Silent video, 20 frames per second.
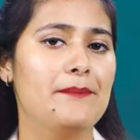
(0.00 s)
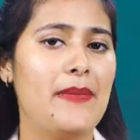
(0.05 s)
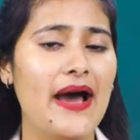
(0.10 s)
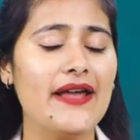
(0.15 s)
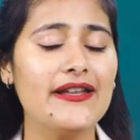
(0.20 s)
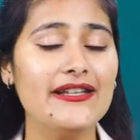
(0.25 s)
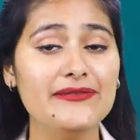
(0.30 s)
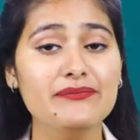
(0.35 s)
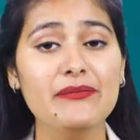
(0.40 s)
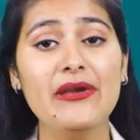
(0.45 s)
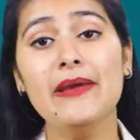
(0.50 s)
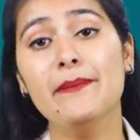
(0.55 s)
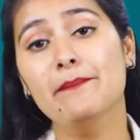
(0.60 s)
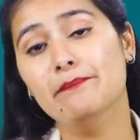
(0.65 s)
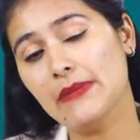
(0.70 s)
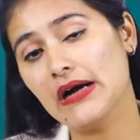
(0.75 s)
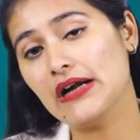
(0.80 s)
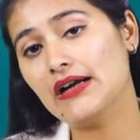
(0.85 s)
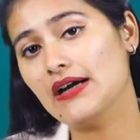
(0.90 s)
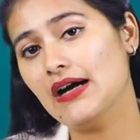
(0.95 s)
भारत में
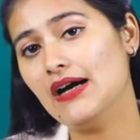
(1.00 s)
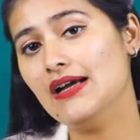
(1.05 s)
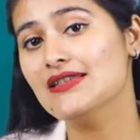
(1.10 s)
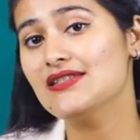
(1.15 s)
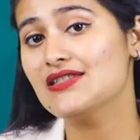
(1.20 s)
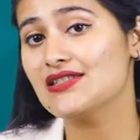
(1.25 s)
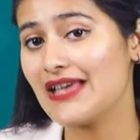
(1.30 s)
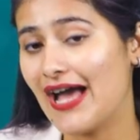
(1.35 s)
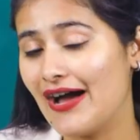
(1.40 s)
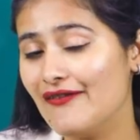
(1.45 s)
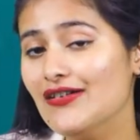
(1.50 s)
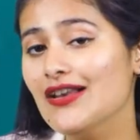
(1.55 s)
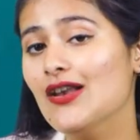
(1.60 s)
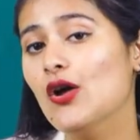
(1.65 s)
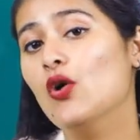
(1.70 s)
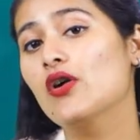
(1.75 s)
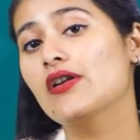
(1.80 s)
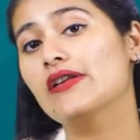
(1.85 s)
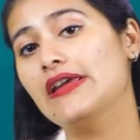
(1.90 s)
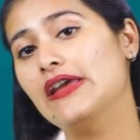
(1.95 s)
मक्का चावल
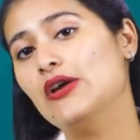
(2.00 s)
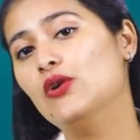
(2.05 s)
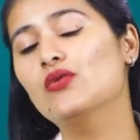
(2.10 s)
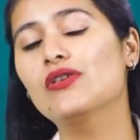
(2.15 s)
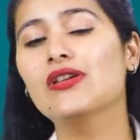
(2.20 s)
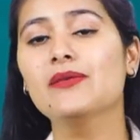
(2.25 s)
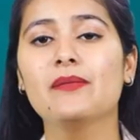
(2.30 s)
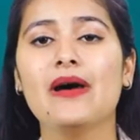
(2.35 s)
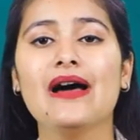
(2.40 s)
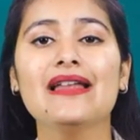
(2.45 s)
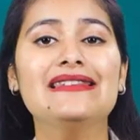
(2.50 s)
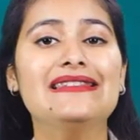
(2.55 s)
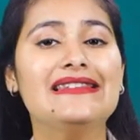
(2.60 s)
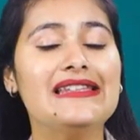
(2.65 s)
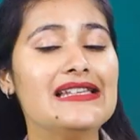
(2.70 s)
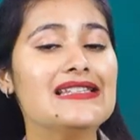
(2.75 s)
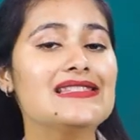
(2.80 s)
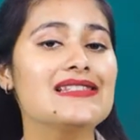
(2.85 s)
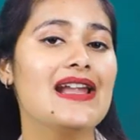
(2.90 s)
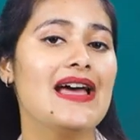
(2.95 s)
और गेहूं के बाद
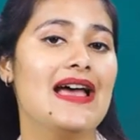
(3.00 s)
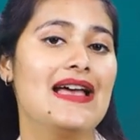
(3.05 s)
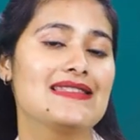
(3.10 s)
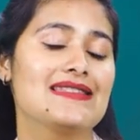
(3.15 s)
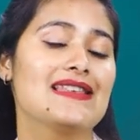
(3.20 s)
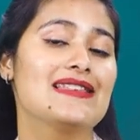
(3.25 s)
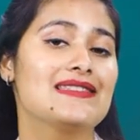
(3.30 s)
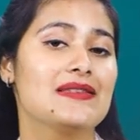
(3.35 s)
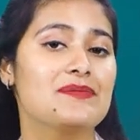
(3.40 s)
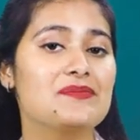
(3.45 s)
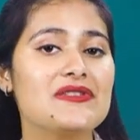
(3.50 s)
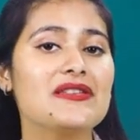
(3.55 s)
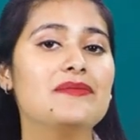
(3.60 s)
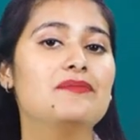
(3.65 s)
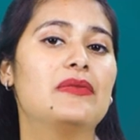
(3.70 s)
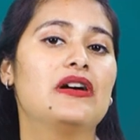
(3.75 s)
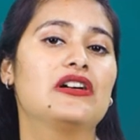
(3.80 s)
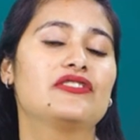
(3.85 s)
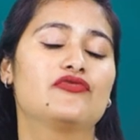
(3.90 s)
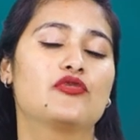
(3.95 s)
तीसरा ऐसा सबसे
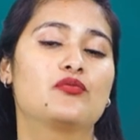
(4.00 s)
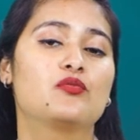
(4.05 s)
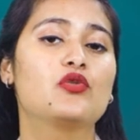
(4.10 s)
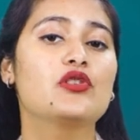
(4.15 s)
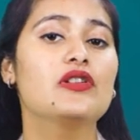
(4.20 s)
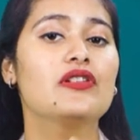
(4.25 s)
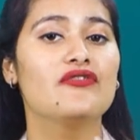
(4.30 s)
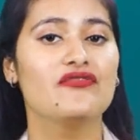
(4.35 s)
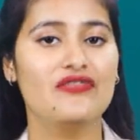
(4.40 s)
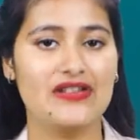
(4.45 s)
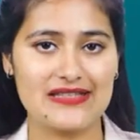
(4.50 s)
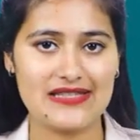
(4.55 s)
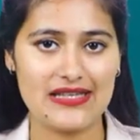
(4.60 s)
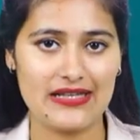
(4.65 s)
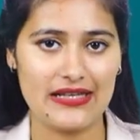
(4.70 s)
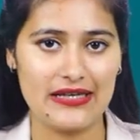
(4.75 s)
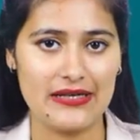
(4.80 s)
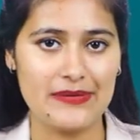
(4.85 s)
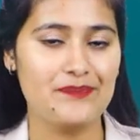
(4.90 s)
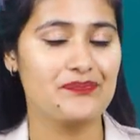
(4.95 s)
महत्वपूर्ण
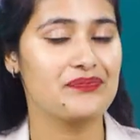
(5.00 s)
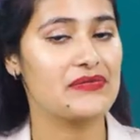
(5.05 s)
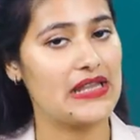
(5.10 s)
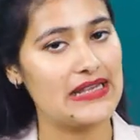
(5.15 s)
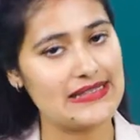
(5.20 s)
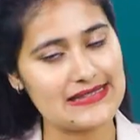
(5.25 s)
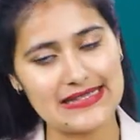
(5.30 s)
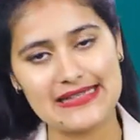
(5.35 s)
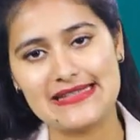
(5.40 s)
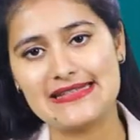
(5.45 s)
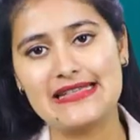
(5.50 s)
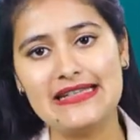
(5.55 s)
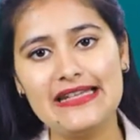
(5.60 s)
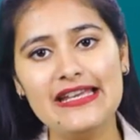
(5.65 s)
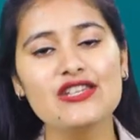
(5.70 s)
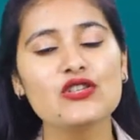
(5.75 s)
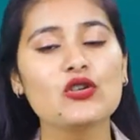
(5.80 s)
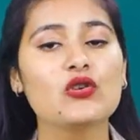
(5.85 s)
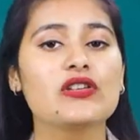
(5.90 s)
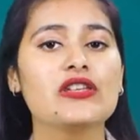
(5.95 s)
फसल है ऐसा
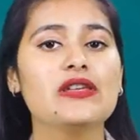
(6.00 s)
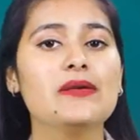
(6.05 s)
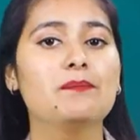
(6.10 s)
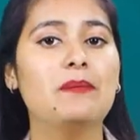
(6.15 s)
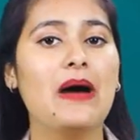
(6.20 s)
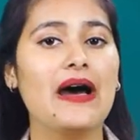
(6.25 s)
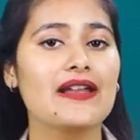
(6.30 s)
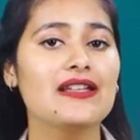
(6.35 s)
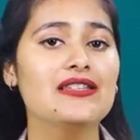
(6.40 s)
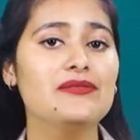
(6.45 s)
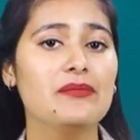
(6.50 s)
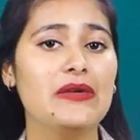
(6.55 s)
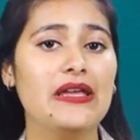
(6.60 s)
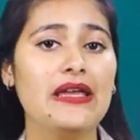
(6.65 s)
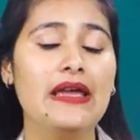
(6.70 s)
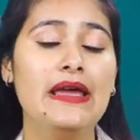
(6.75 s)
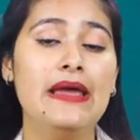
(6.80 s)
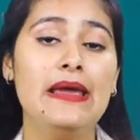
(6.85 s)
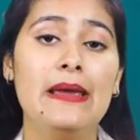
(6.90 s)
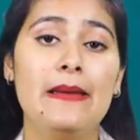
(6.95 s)
इसीलिए क्योंकि भारत
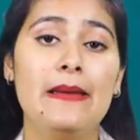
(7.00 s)
में